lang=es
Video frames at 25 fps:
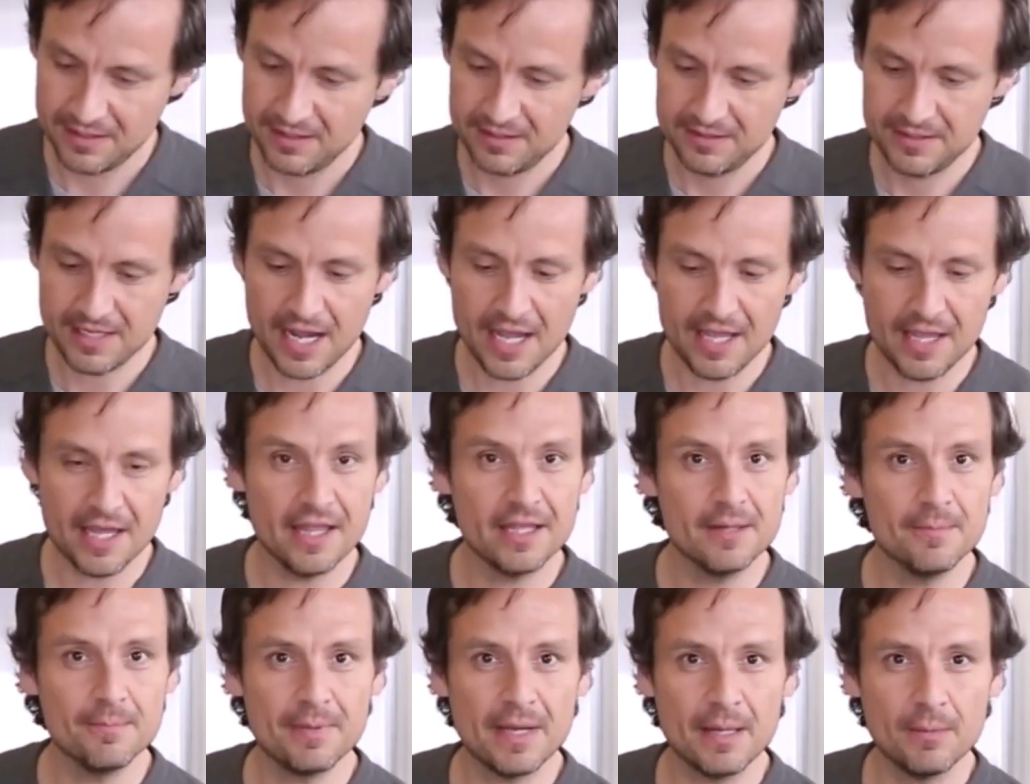ya la
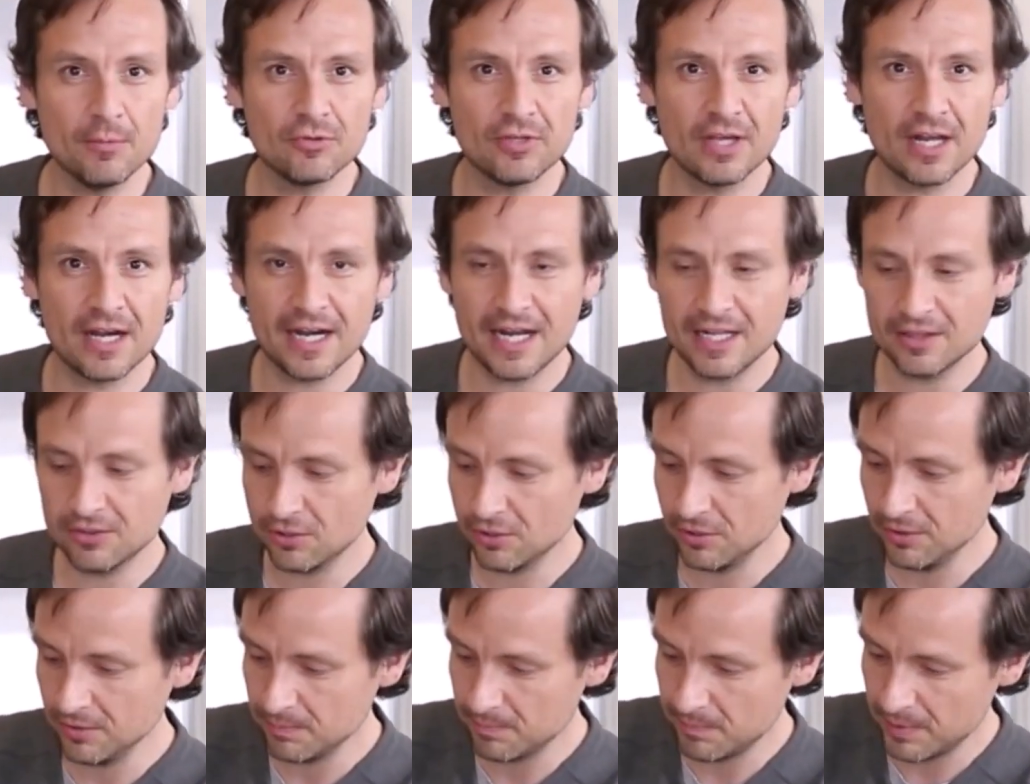limpiamos a
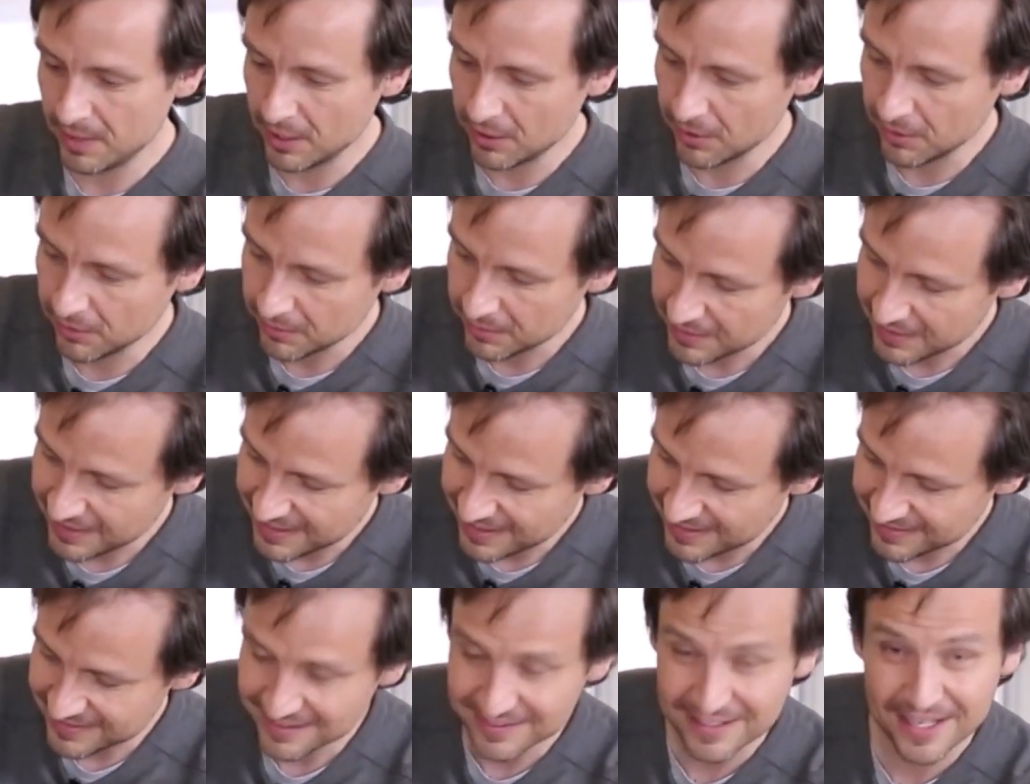rato, pero
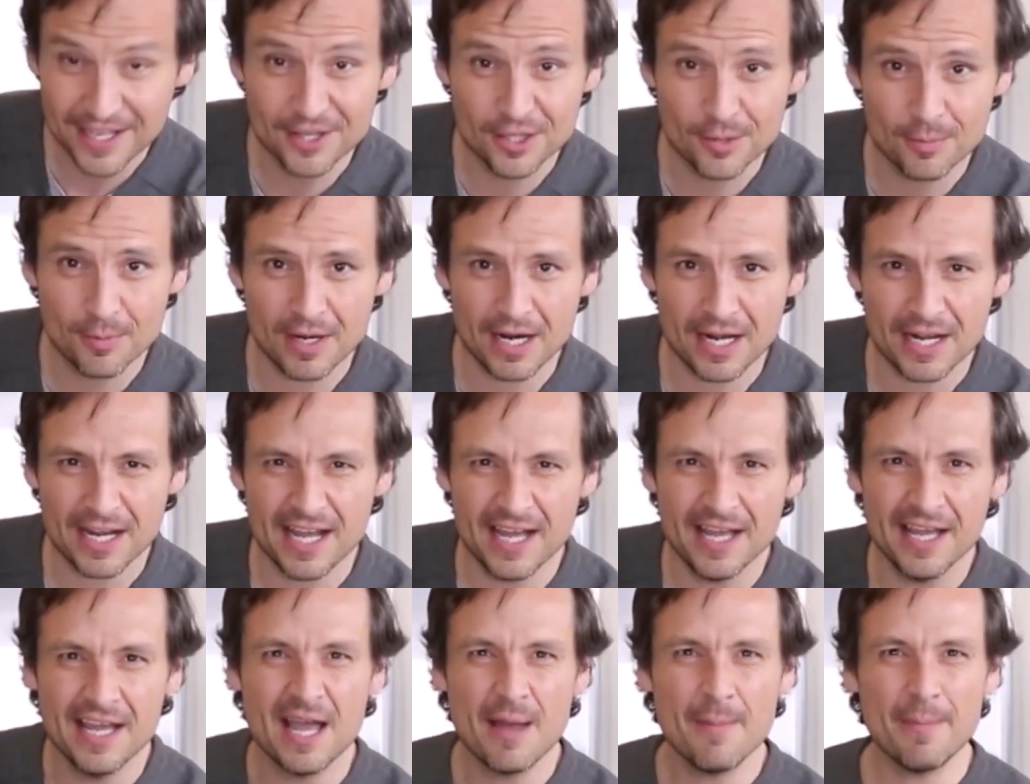está saliendo para
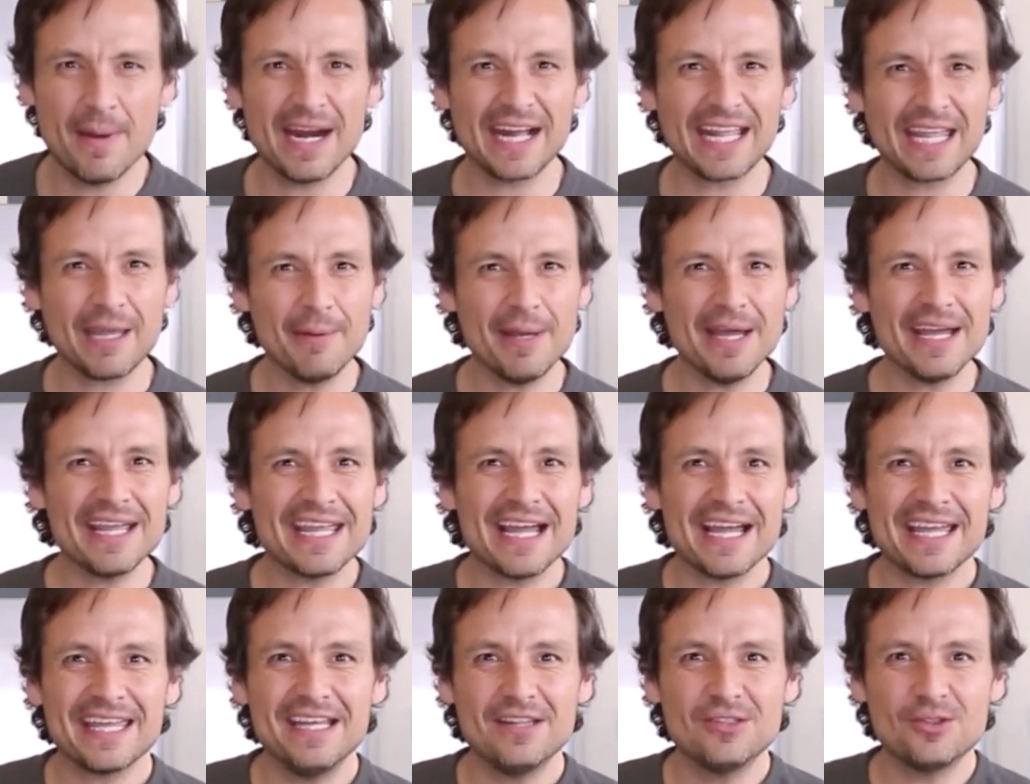acá, para que vean
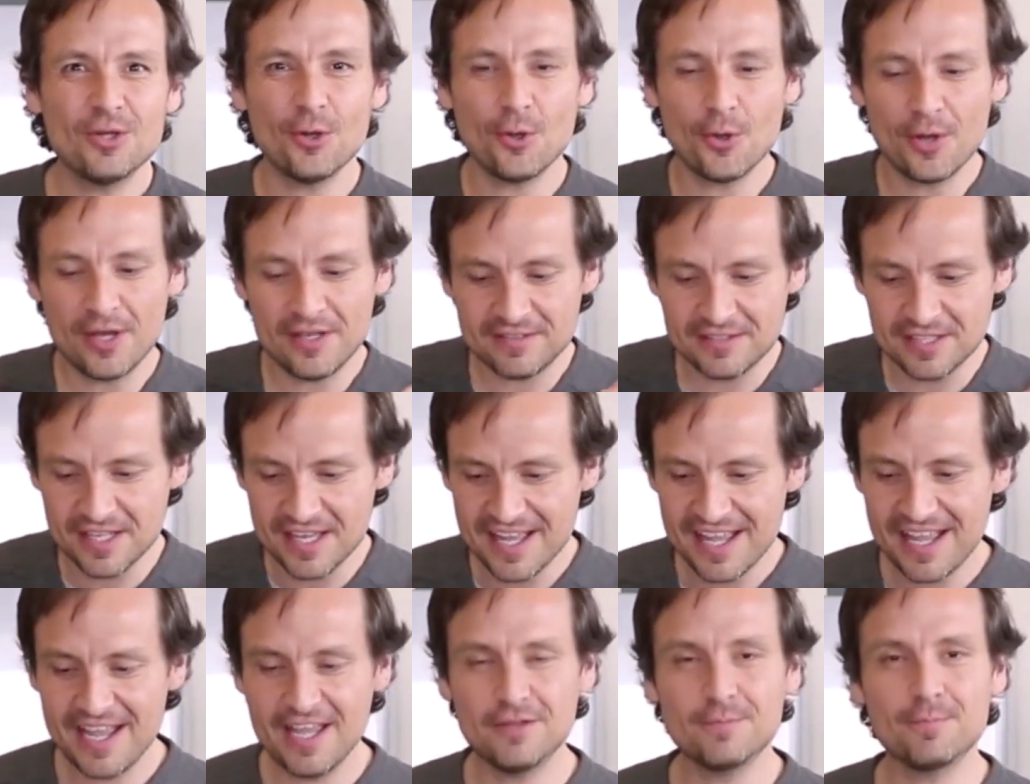que aquí todo es
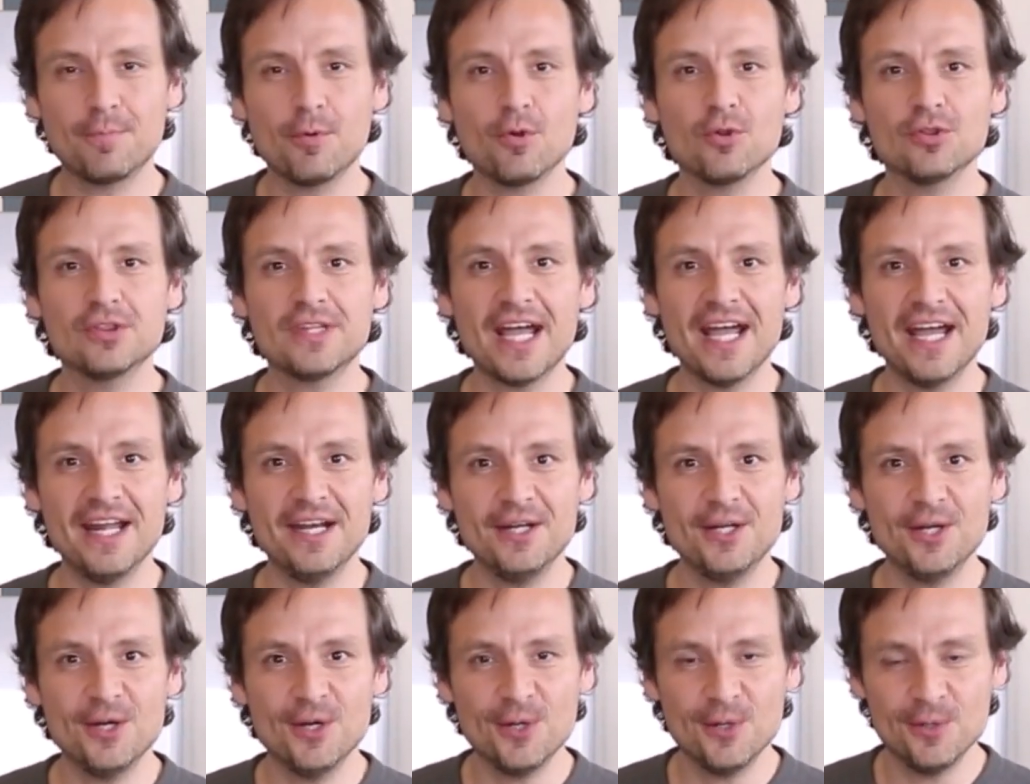
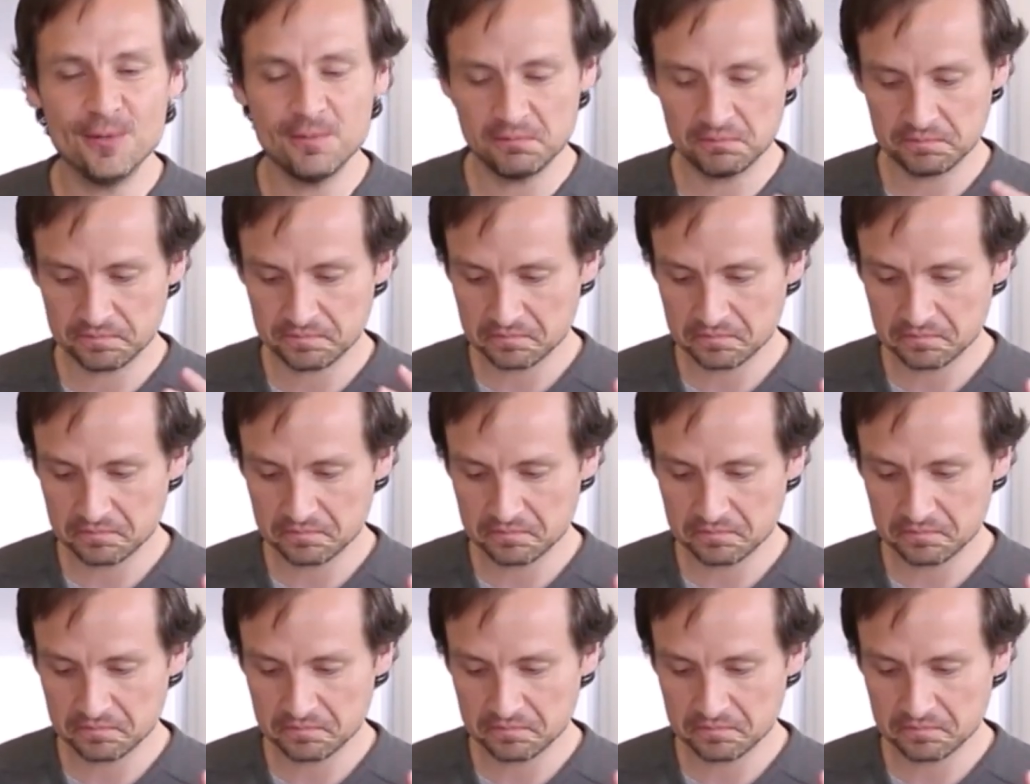espontáneo,